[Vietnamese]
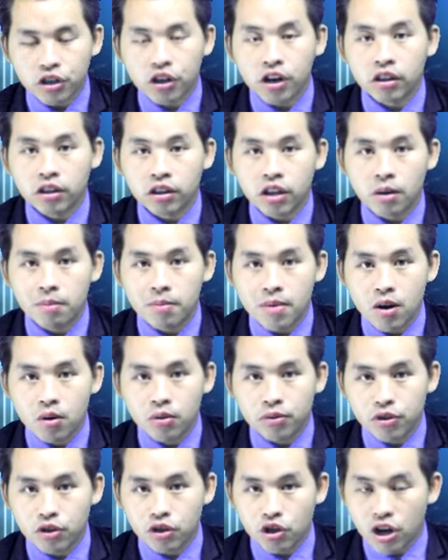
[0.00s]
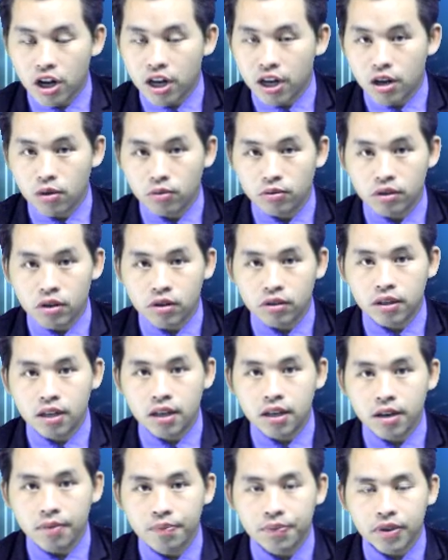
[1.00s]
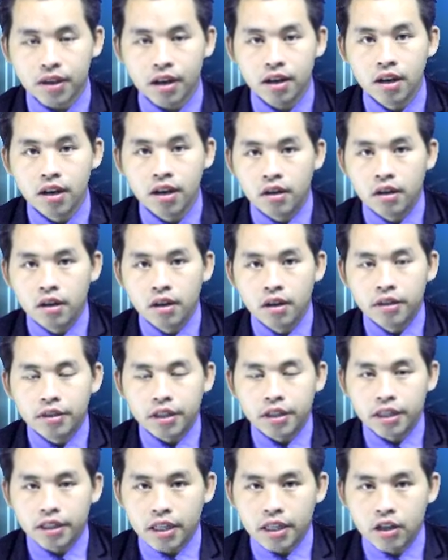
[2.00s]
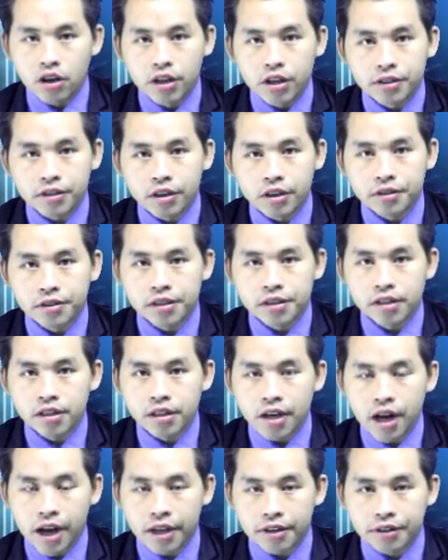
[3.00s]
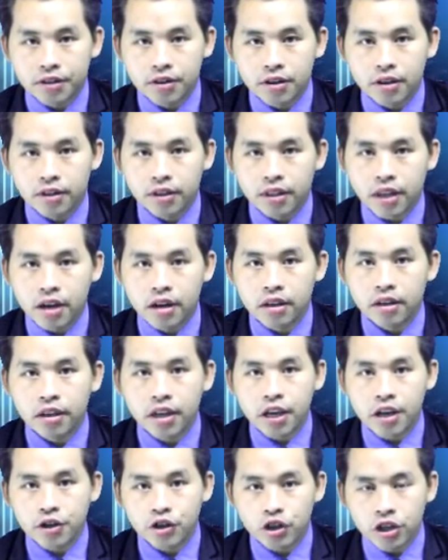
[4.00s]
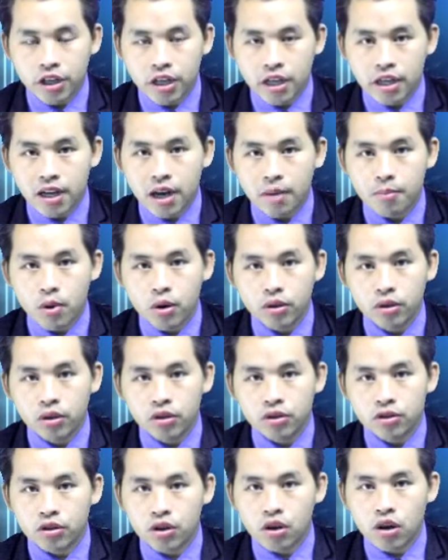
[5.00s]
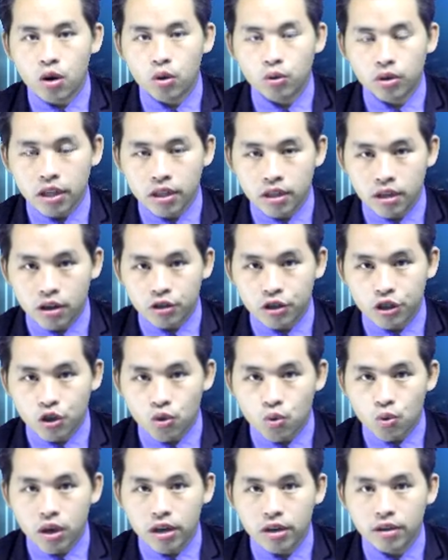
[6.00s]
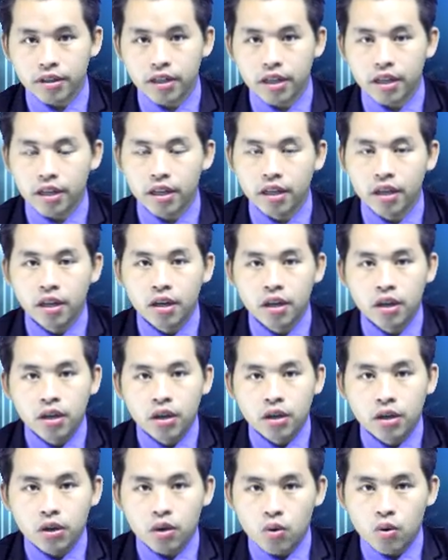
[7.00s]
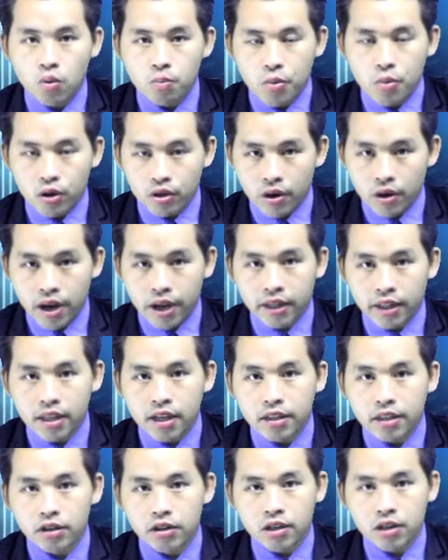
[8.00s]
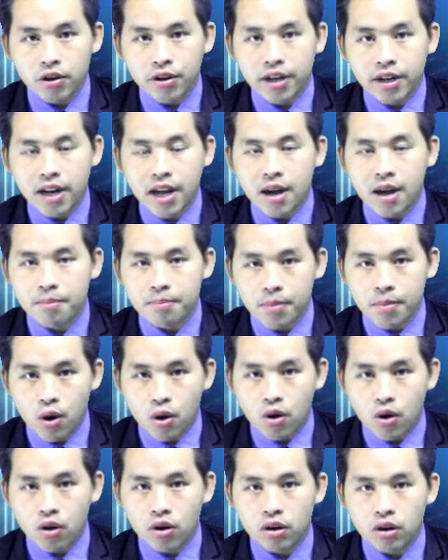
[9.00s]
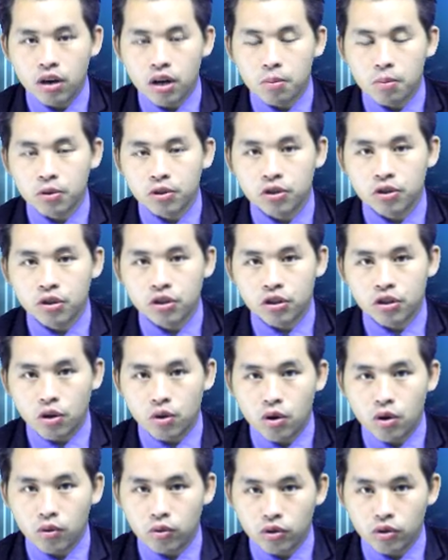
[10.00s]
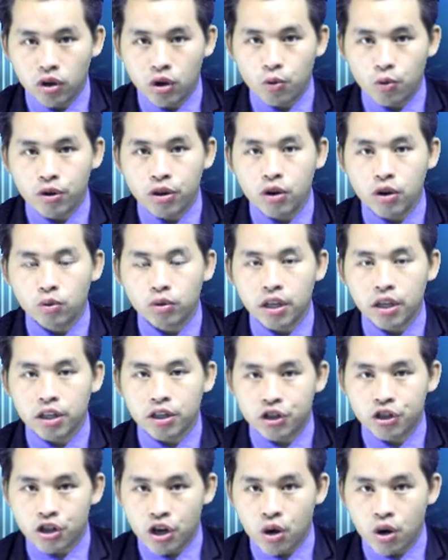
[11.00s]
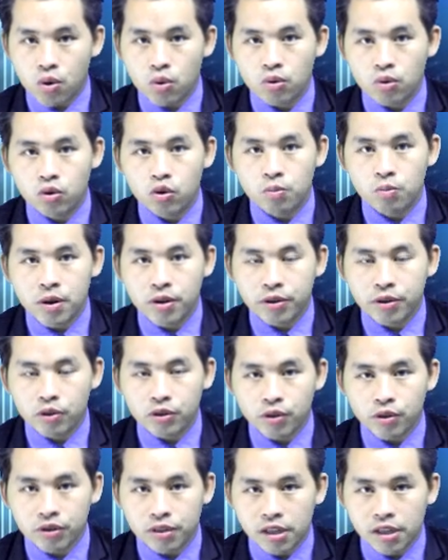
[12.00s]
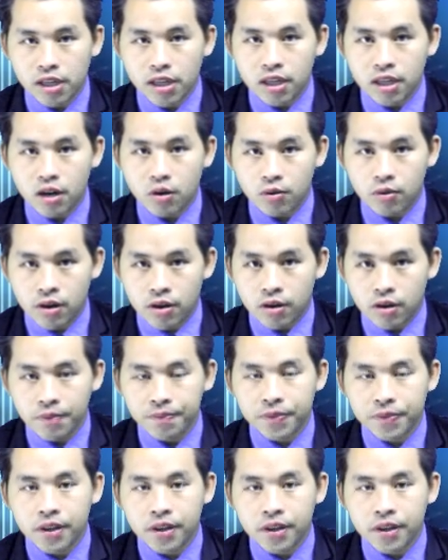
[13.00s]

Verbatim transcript: giờ tạm long nhớ rồi nông nó thiết chế tân đây so sự hai chân ta kế sĩ kỳ cá mót nhớ trò hậu tết cho là chúa nó chế cô bỏ tàu hải tiền nhất trời na mò là một giờ tròn nông nọ và nông tịt trào lúc đó thì tôi cho xem nàng gạo nó